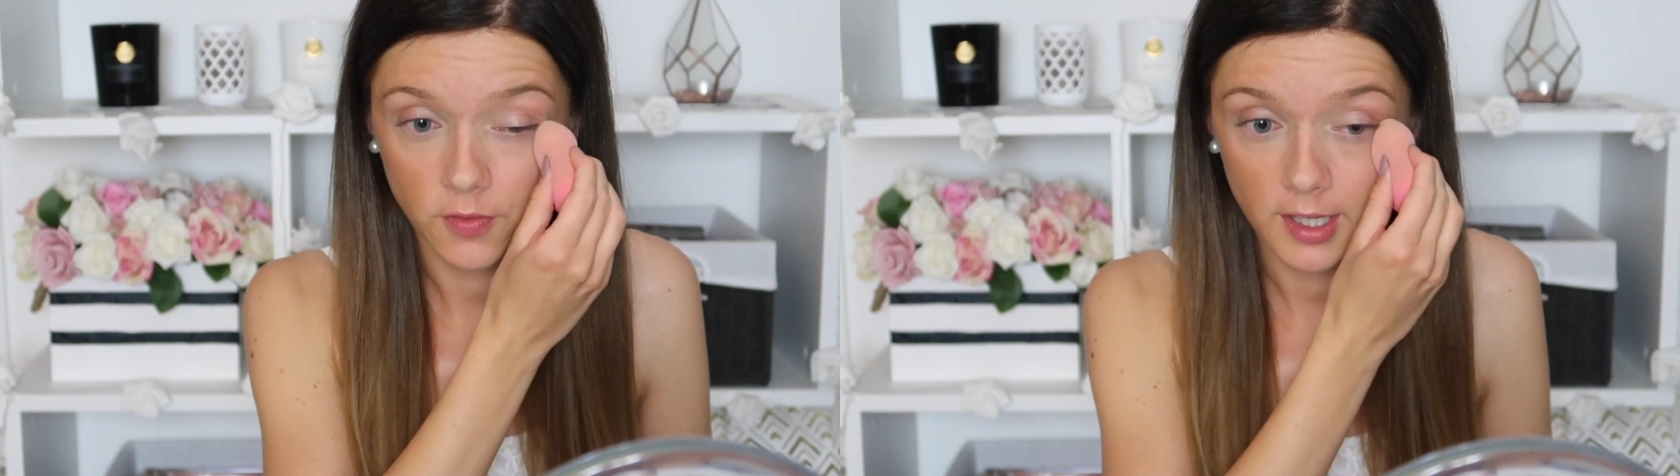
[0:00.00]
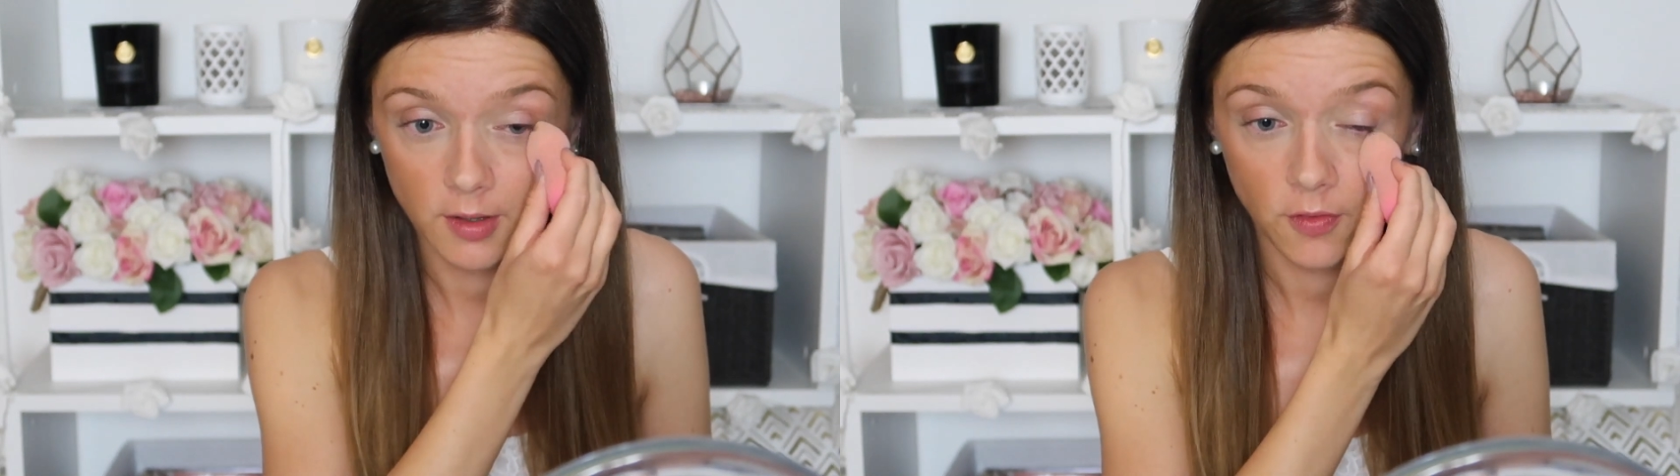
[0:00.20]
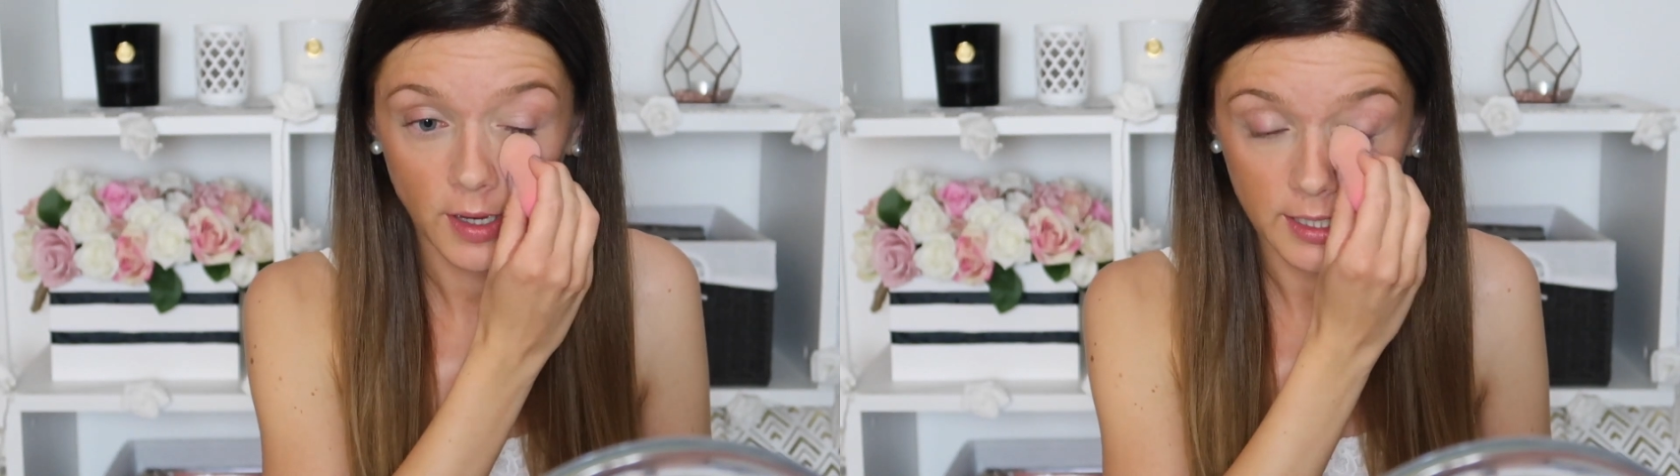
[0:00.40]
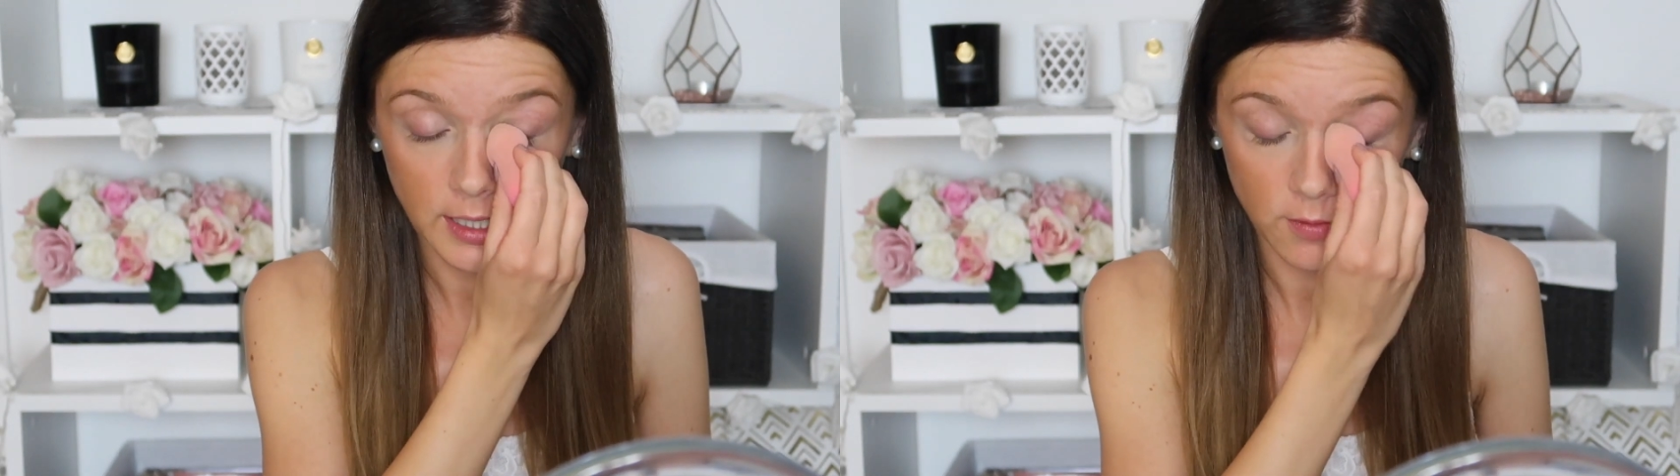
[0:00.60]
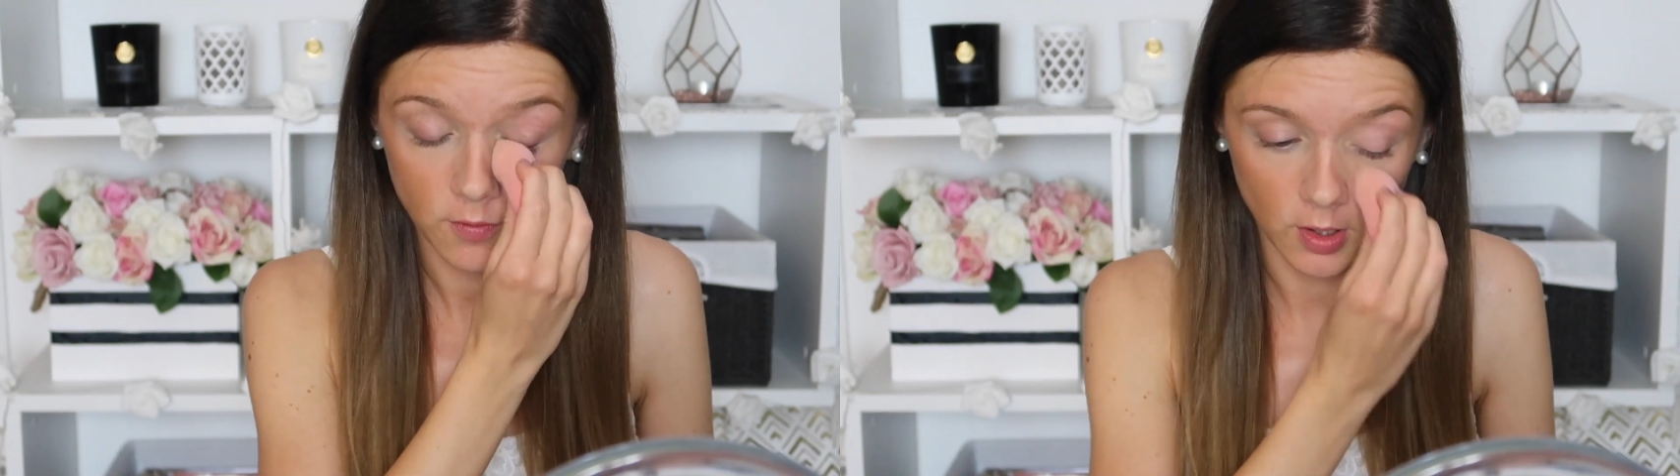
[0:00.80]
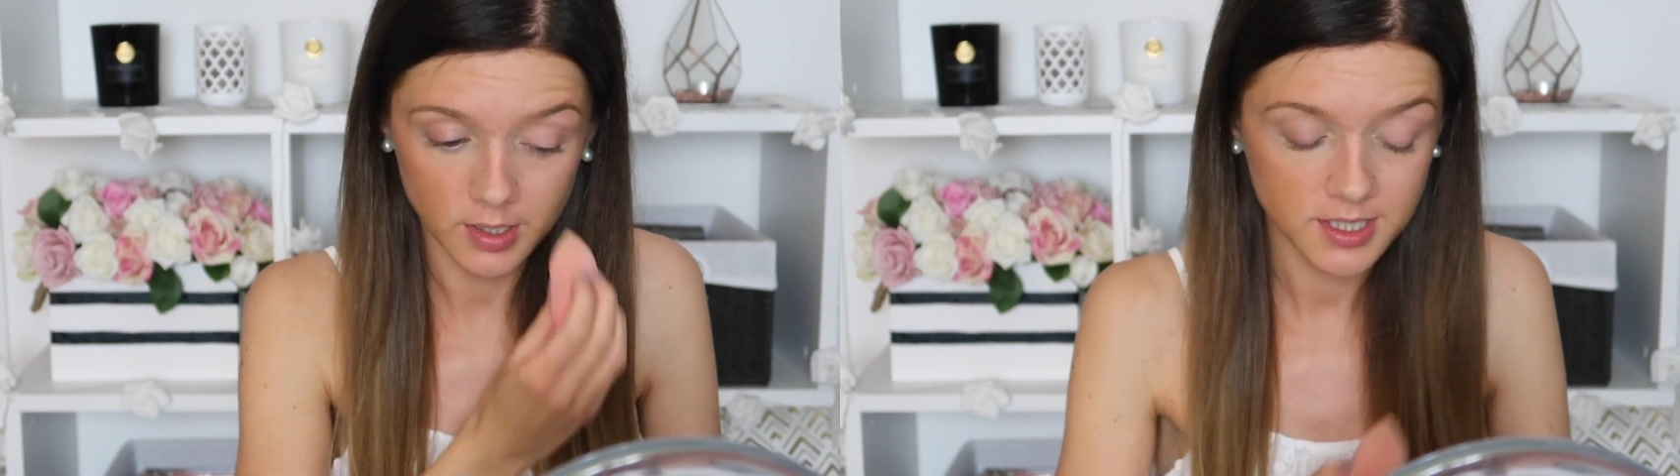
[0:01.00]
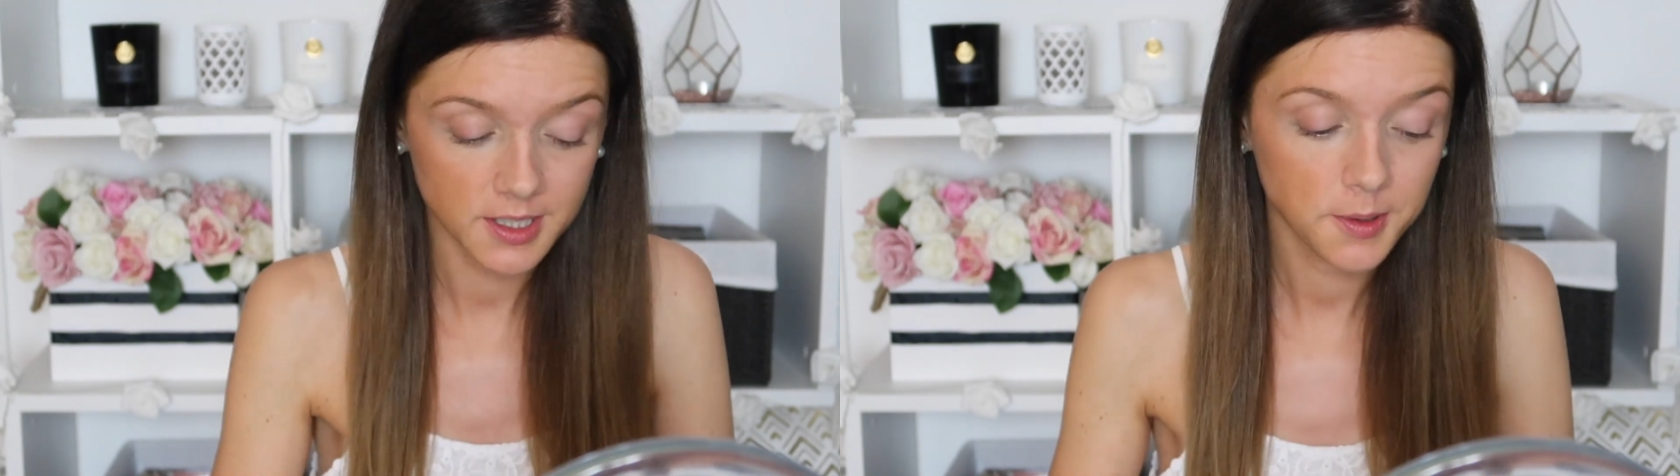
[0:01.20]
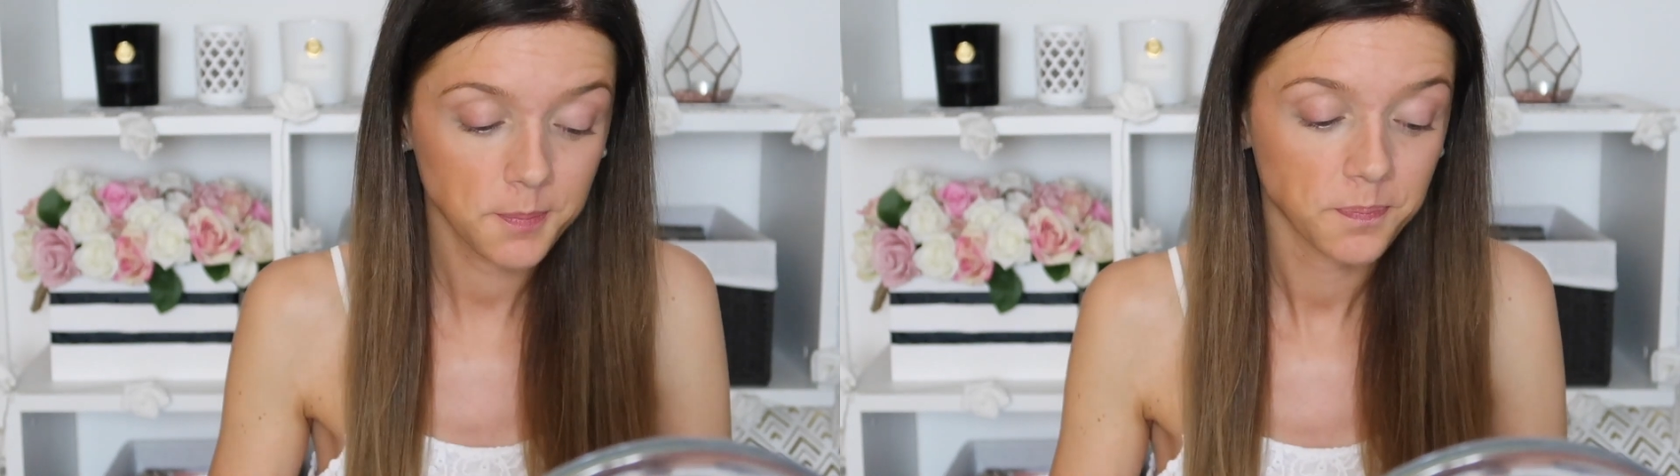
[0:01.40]
auf jeden Fall reden
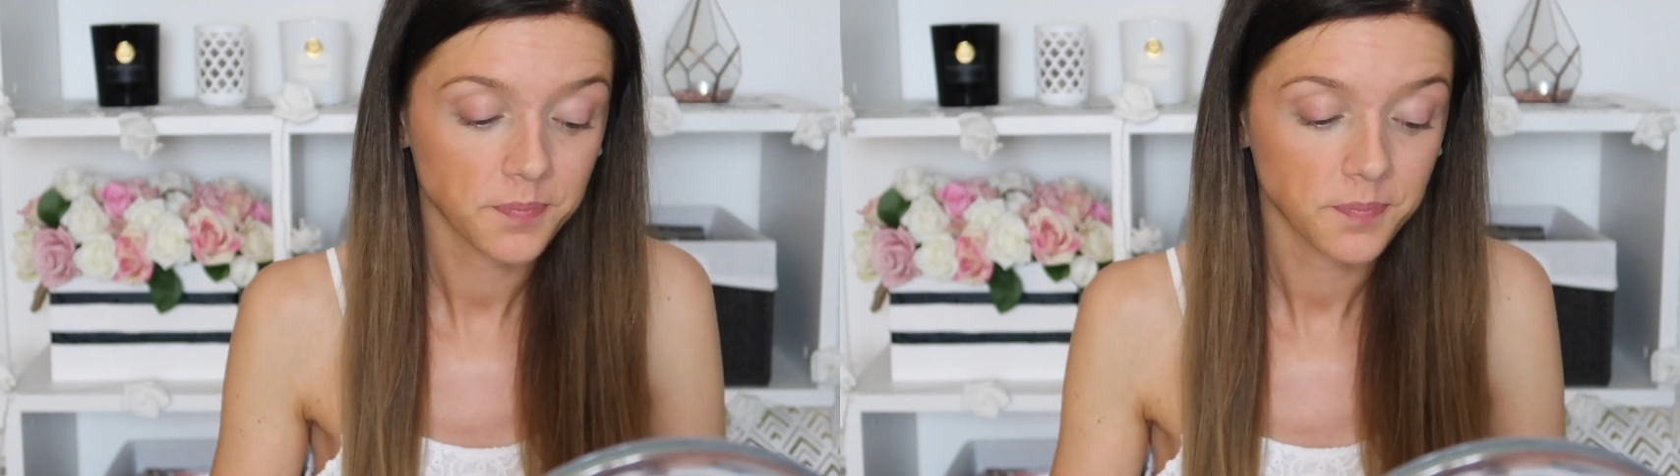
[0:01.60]
wollte,